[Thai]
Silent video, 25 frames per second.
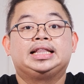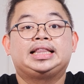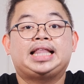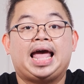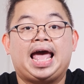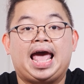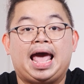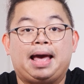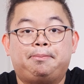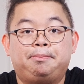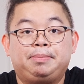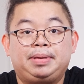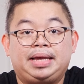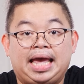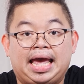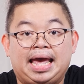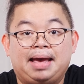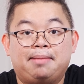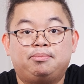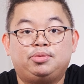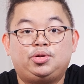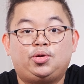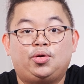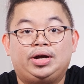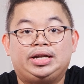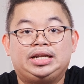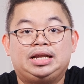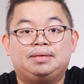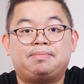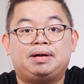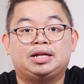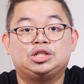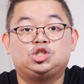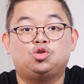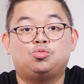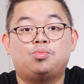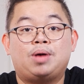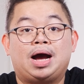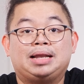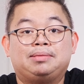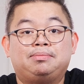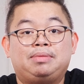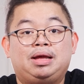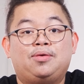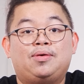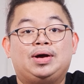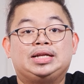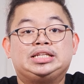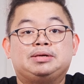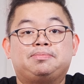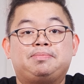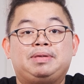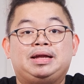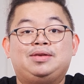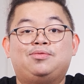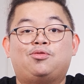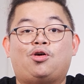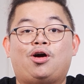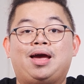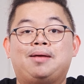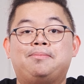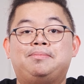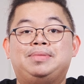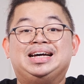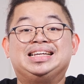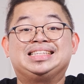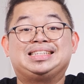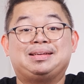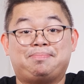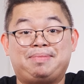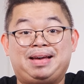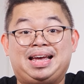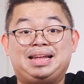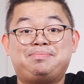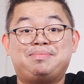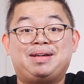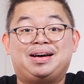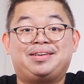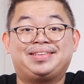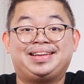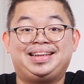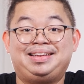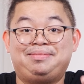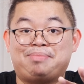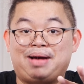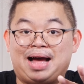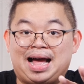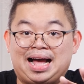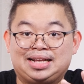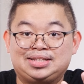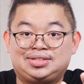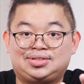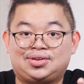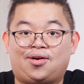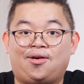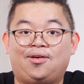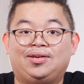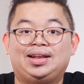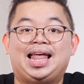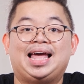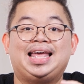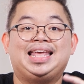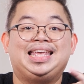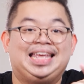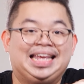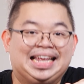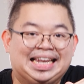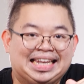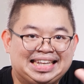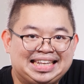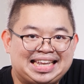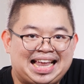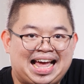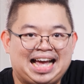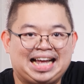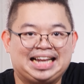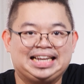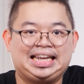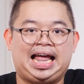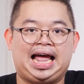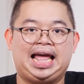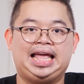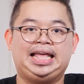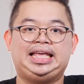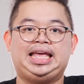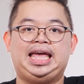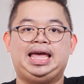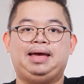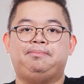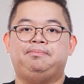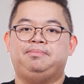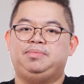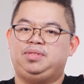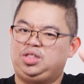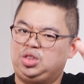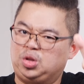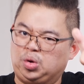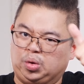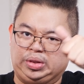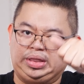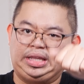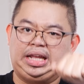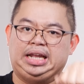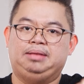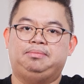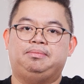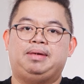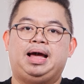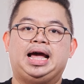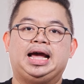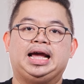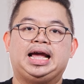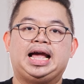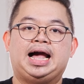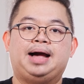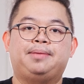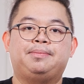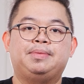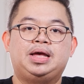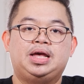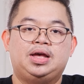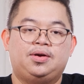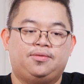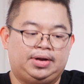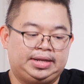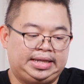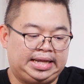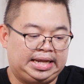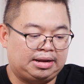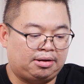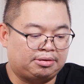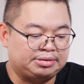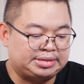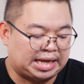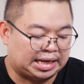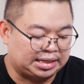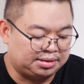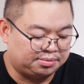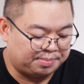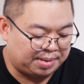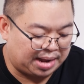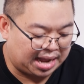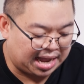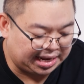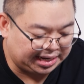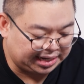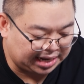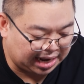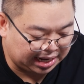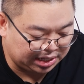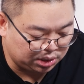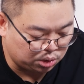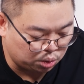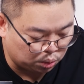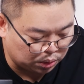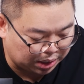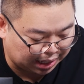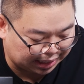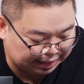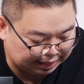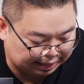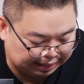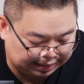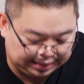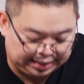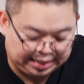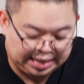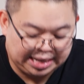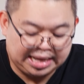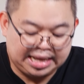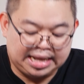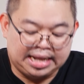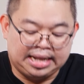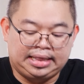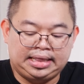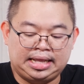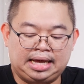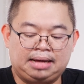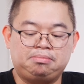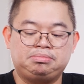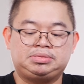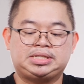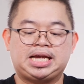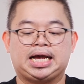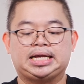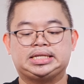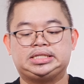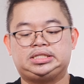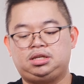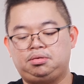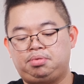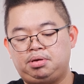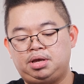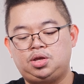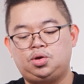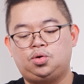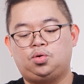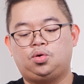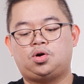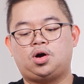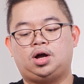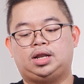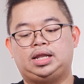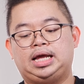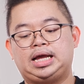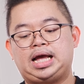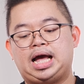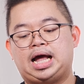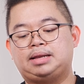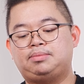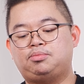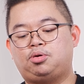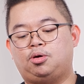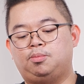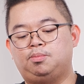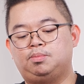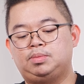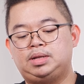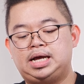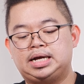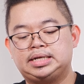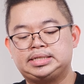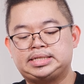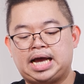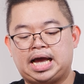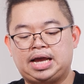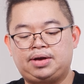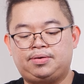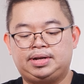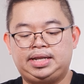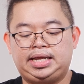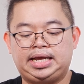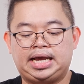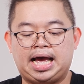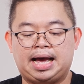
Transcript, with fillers: แถมเกมด้วยในปัจจุบันไม่ว่าจะเป็น Warhammer Space Marine ภาค สอง และอีกหลากหลายเกมโดดเด่นมากครับวันนี้เราจัดมาให้ให้ดูกันเลยเริ่มจาก ซี พี ยู ก่อนละกันผมเลือกใช้วันนี้